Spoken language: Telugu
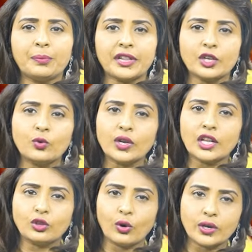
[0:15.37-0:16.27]
ప్రతికూల
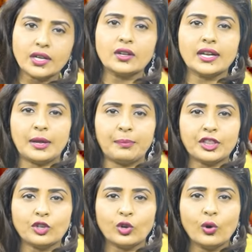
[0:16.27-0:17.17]
ధోరణుల
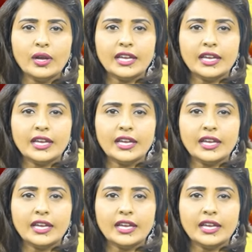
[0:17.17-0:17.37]
నేపథ్యంలో